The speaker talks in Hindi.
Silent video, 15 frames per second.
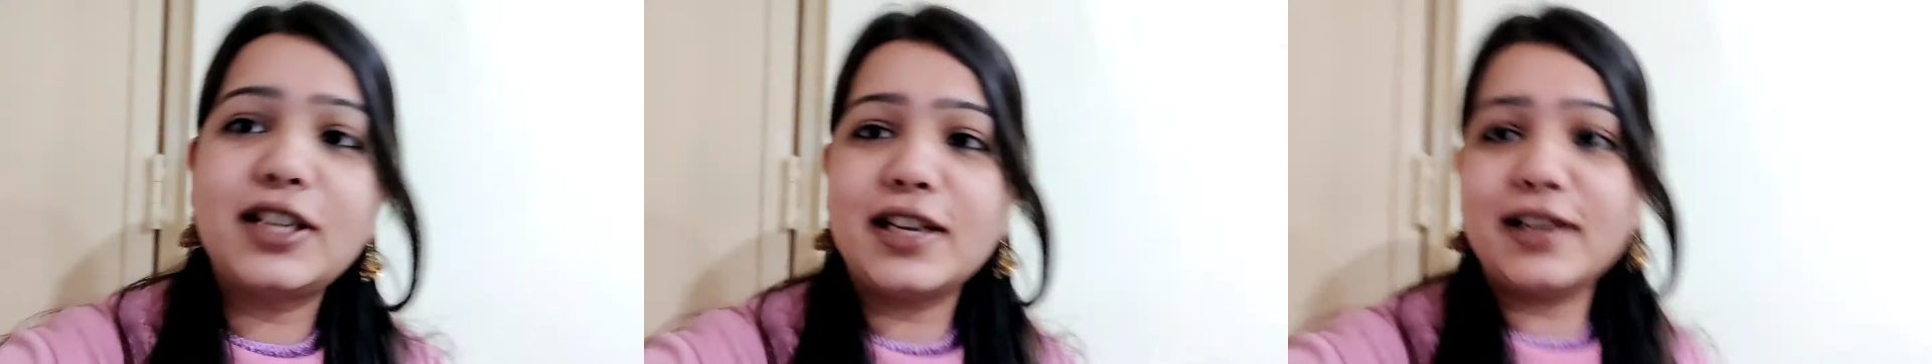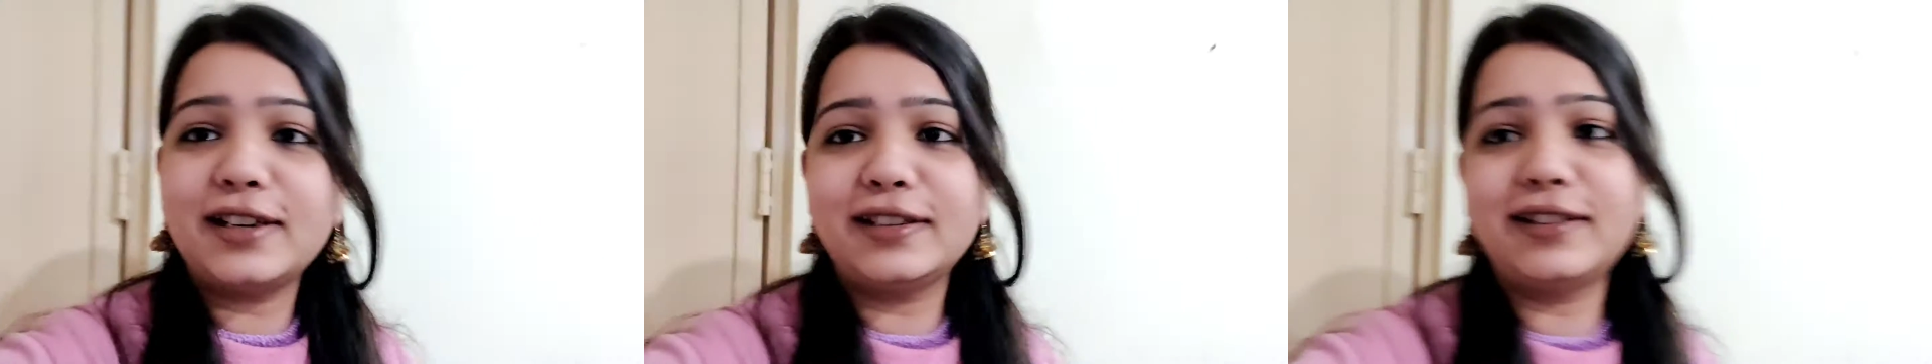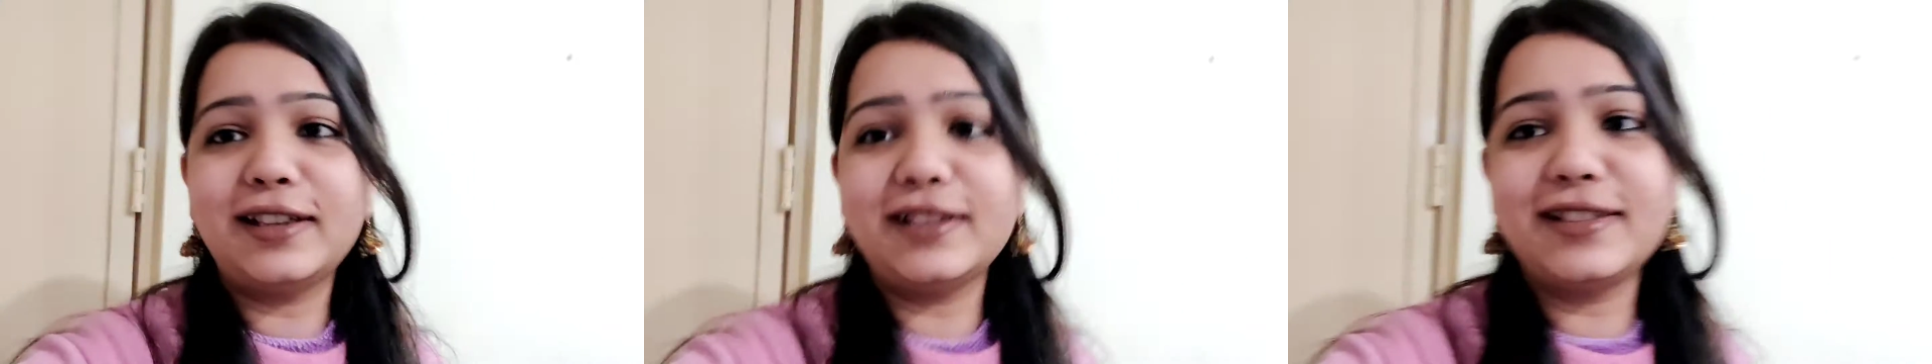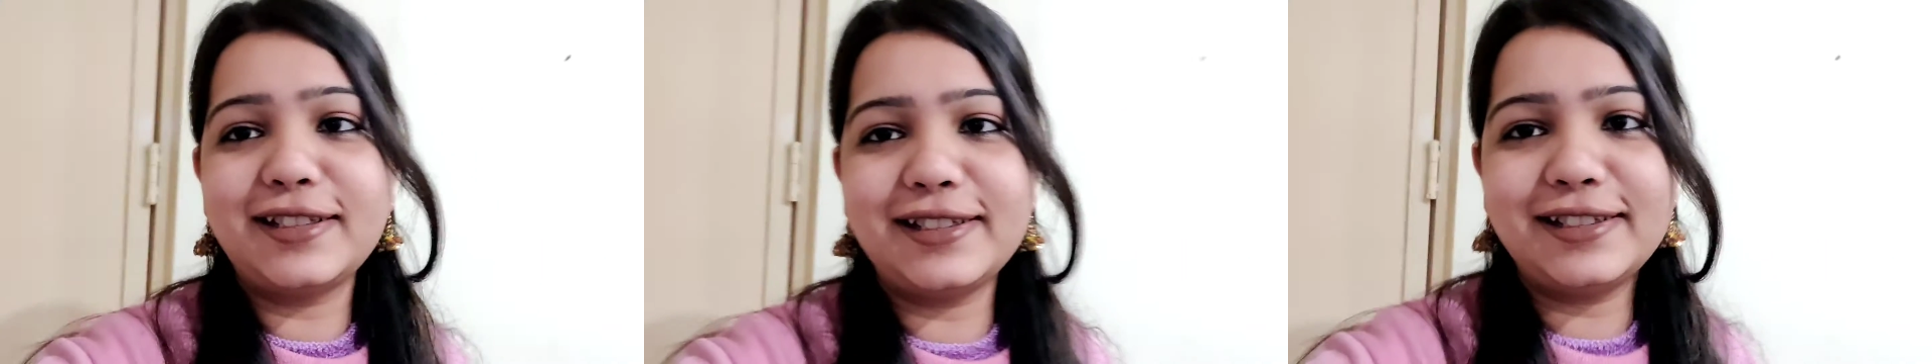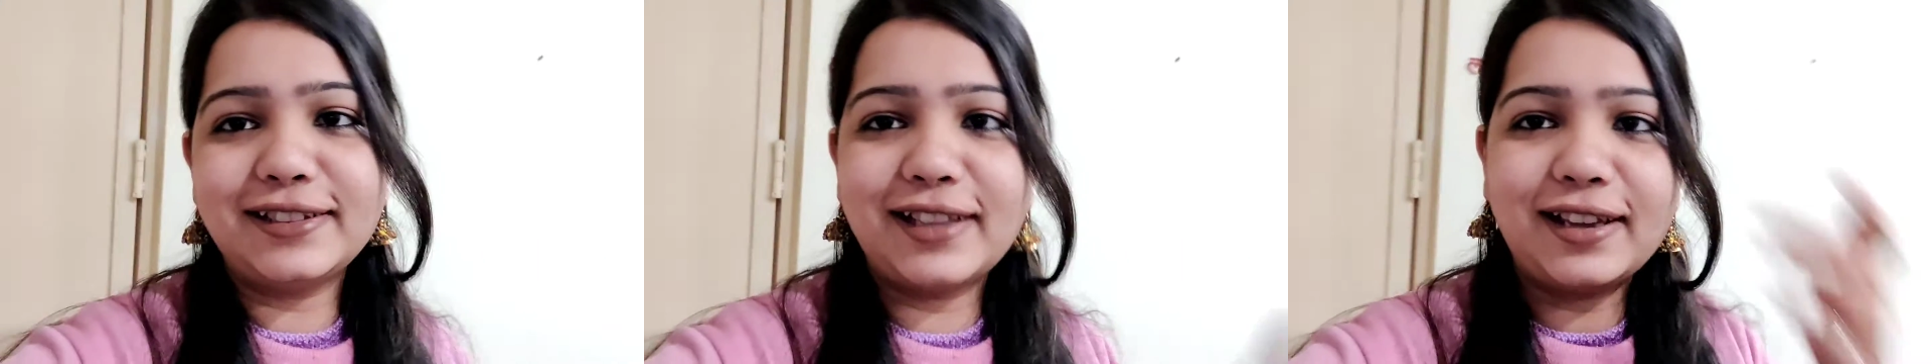छीलते
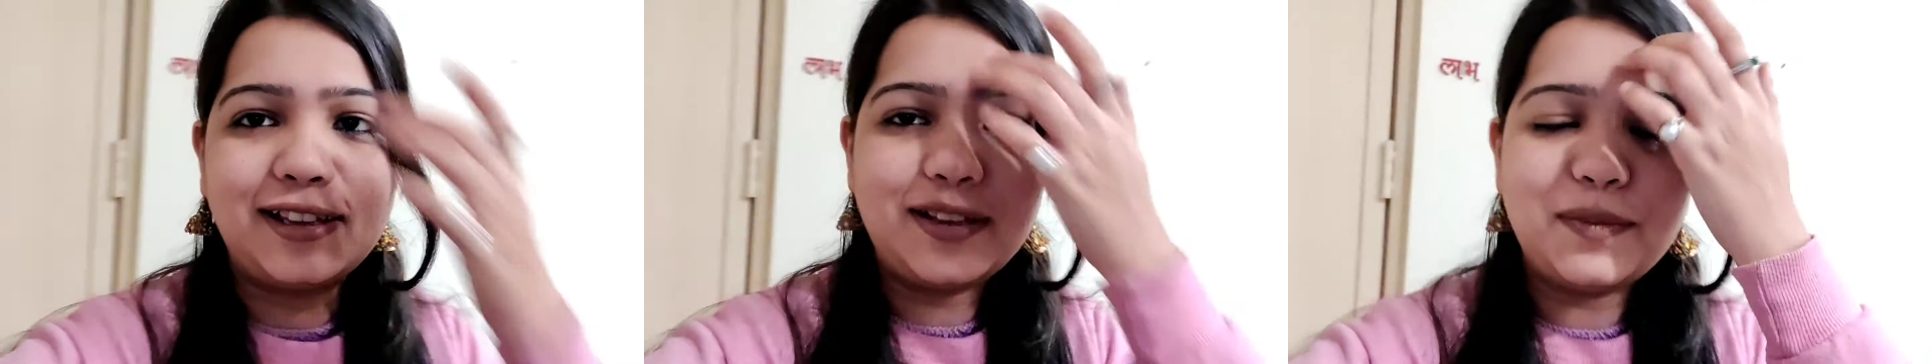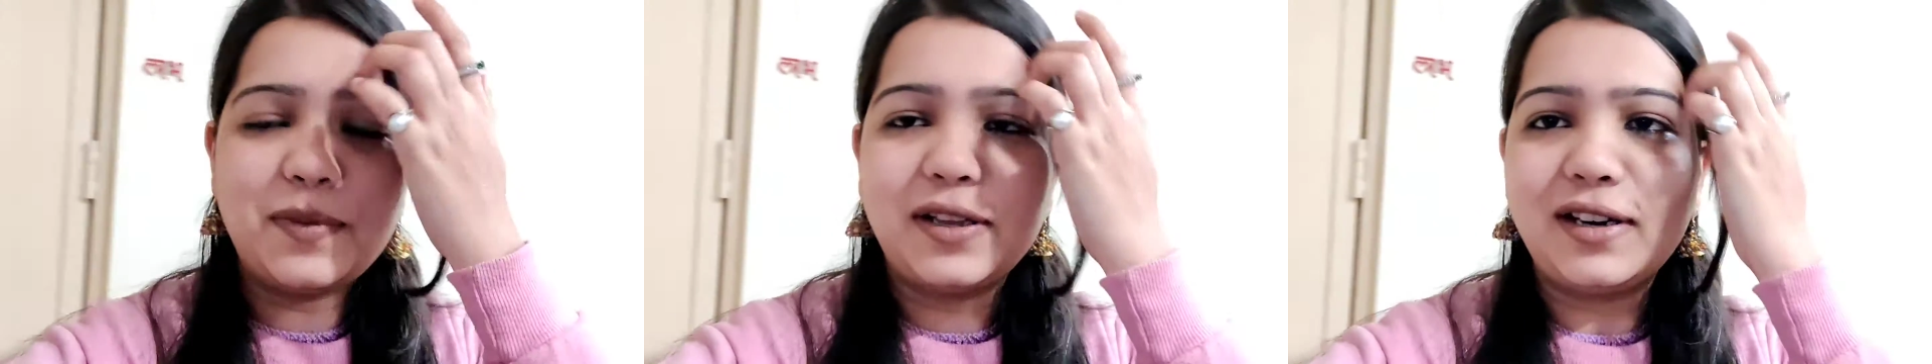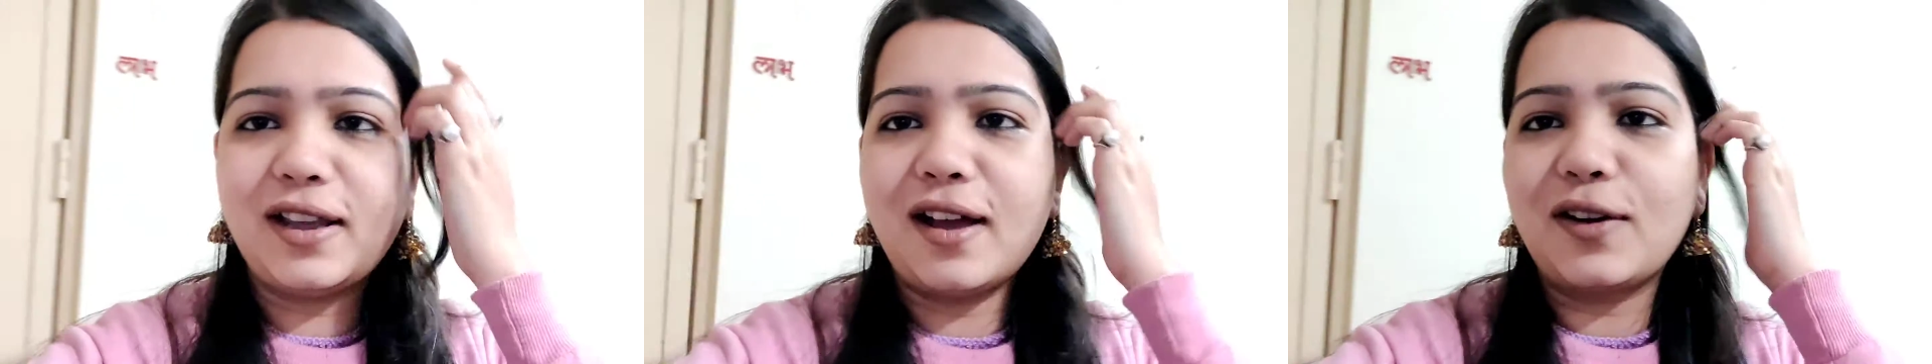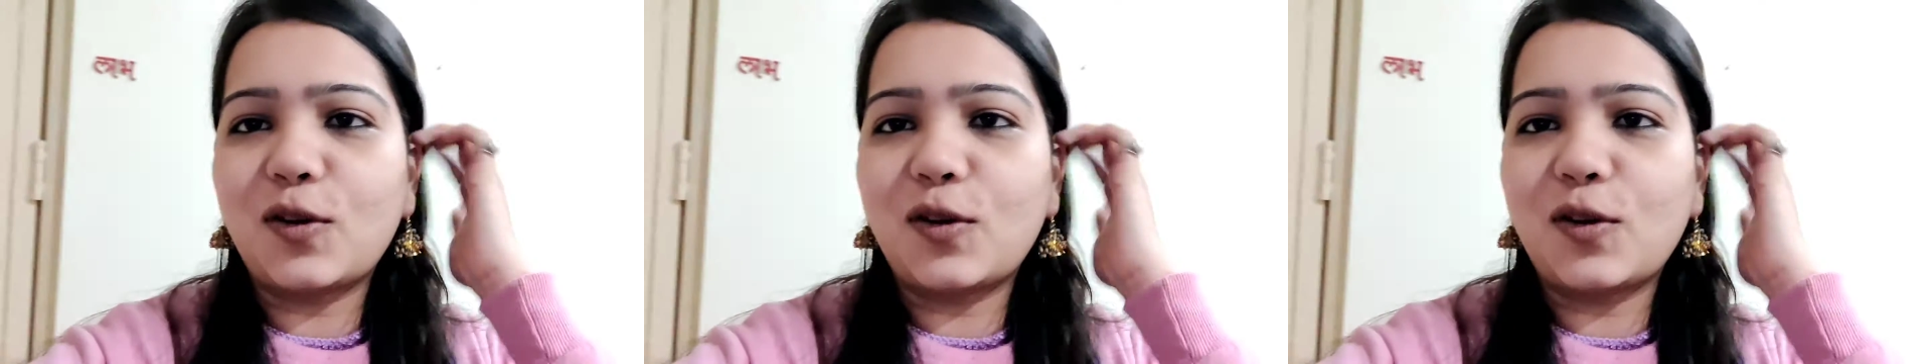छीलते ही मेरी